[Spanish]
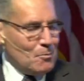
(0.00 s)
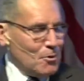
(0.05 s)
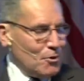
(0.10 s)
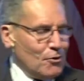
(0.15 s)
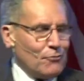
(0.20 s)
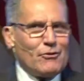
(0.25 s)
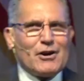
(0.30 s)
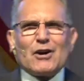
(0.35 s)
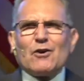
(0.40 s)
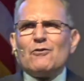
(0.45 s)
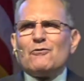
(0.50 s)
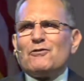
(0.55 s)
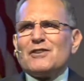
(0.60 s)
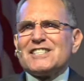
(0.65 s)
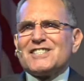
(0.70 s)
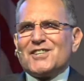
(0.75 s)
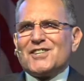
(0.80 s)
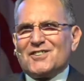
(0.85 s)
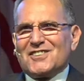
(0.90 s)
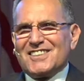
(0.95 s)
como no fue
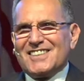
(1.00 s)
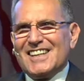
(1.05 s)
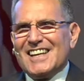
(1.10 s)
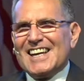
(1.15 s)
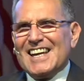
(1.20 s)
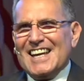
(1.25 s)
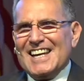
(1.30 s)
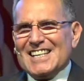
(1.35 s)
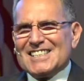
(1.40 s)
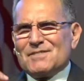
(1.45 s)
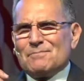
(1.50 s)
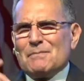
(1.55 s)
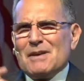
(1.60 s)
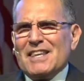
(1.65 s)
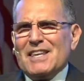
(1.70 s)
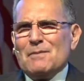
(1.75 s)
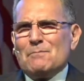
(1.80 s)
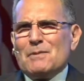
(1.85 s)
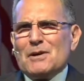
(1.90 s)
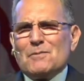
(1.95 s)
confesión, les
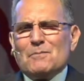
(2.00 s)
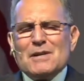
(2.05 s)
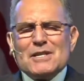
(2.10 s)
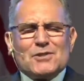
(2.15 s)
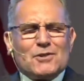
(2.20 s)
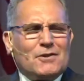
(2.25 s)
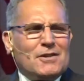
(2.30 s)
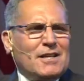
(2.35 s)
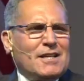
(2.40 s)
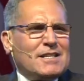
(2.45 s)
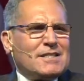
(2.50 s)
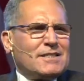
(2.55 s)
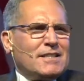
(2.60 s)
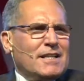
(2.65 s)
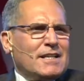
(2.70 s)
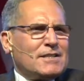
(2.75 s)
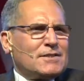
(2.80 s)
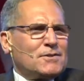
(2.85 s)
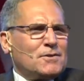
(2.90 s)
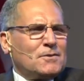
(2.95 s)
pedí permiso de
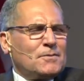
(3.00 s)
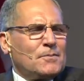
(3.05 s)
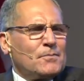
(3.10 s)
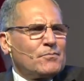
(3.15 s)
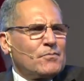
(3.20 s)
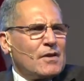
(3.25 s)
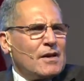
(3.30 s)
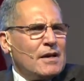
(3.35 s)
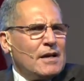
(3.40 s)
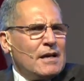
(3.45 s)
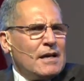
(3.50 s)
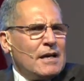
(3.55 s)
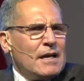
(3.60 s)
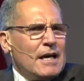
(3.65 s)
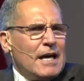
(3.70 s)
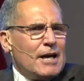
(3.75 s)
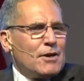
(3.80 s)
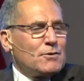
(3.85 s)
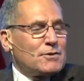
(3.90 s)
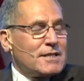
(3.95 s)
decir esto.
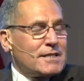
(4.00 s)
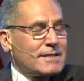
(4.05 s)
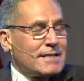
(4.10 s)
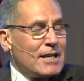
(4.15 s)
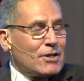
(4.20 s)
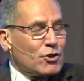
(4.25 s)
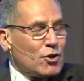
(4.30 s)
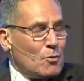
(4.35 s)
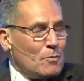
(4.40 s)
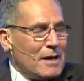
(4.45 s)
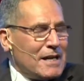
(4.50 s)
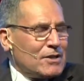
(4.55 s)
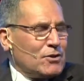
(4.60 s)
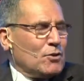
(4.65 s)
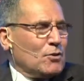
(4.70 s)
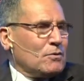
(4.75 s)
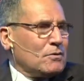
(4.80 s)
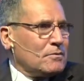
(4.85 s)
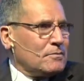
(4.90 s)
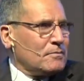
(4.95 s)
Ellos están
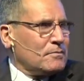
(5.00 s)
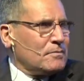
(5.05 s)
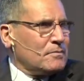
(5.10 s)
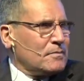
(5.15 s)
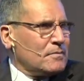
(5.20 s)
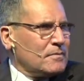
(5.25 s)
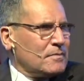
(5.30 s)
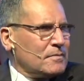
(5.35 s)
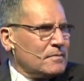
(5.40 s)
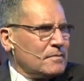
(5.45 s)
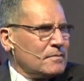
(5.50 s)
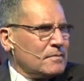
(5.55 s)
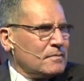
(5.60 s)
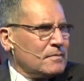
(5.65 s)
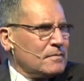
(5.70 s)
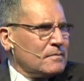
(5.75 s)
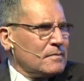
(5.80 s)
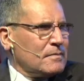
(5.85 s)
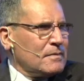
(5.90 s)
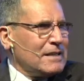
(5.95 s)
tomando
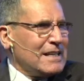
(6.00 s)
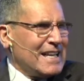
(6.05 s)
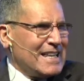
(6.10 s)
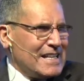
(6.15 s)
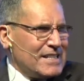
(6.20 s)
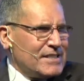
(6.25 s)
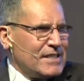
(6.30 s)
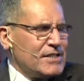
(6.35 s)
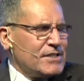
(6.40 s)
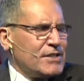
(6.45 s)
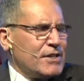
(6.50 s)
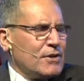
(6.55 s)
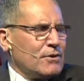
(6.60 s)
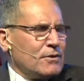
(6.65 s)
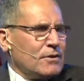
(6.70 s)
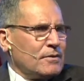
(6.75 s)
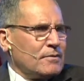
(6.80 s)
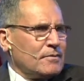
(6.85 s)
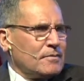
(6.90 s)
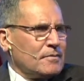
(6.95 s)
la
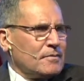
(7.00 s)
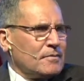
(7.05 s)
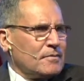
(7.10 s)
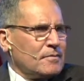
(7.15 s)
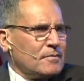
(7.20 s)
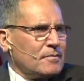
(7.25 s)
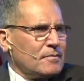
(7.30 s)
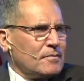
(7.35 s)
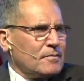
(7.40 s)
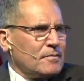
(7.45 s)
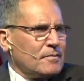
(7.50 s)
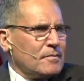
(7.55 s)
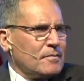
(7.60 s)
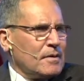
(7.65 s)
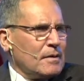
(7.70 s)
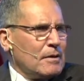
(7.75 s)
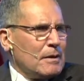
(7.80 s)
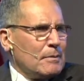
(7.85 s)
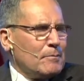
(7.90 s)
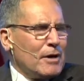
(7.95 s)
decisión,
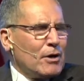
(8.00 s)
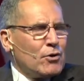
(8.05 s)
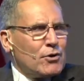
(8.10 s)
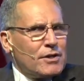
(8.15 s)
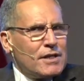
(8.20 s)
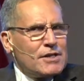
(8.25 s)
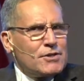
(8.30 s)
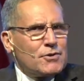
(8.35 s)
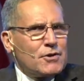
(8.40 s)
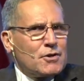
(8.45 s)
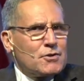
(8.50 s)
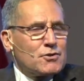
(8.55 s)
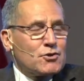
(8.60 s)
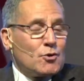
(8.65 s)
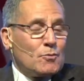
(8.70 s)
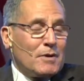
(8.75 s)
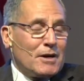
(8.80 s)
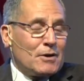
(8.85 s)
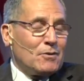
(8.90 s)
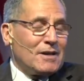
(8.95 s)
mejor dicho, ellos
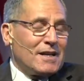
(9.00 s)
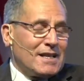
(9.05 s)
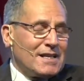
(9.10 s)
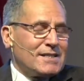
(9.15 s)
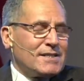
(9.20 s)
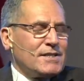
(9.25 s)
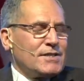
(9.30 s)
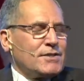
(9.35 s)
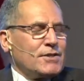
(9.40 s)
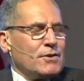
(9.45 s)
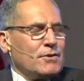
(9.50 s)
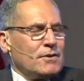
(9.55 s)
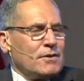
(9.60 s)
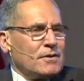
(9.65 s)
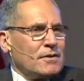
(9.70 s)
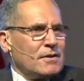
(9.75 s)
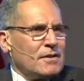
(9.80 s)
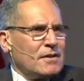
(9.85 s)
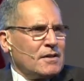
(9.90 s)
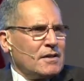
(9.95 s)
tomaron la decisión
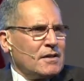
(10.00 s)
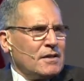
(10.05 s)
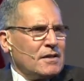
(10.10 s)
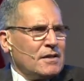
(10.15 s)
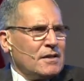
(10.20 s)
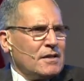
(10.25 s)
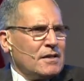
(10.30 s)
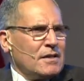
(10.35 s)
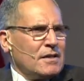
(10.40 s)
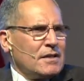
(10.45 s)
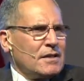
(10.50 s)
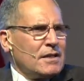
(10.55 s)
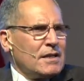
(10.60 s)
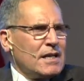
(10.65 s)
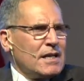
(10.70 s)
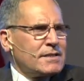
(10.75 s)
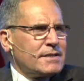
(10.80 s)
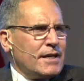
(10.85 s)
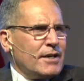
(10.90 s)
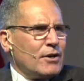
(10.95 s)

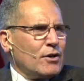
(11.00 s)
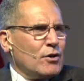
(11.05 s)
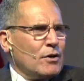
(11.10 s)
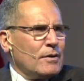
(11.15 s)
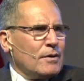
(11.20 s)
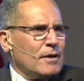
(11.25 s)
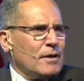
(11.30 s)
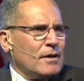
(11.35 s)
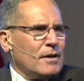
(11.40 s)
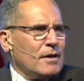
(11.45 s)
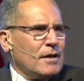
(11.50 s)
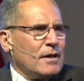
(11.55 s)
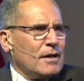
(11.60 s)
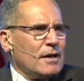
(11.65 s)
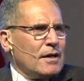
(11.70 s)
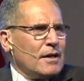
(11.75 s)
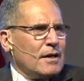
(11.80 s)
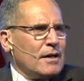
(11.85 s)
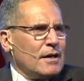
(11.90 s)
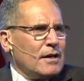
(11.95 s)
de hacer
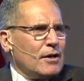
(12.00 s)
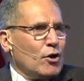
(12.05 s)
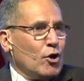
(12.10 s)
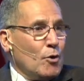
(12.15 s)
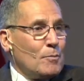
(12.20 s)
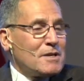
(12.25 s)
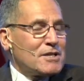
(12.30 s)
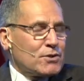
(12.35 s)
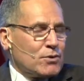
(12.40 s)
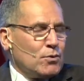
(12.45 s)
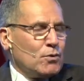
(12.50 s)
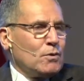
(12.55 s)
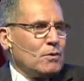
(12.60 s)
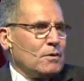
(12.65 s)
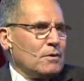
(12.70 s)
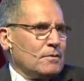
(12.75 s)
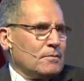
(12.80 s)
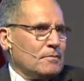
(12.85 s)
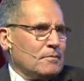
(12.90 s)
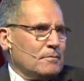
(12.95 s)

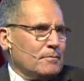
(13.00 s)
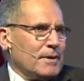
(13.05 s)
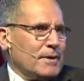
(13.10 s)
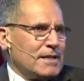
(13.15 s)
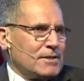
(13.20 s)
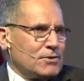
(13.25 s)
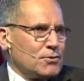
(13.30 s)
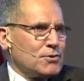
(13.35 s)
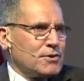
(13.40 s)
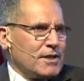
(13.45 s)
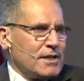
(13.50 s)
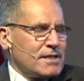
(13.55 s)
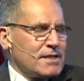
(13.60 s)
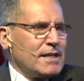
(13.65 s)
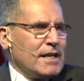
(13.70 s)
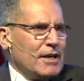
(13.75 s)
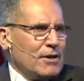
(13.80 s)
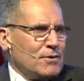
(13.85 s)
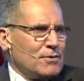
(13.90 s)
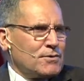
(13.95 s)
homeschool para sus
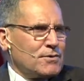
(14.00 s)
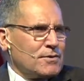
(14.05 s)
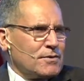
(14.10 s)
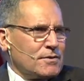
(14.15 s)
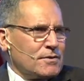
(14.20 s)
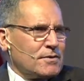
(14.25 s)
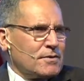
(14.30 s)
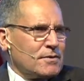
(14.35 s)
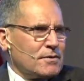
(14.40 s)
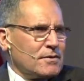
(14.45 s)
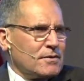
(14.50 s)
tres niños.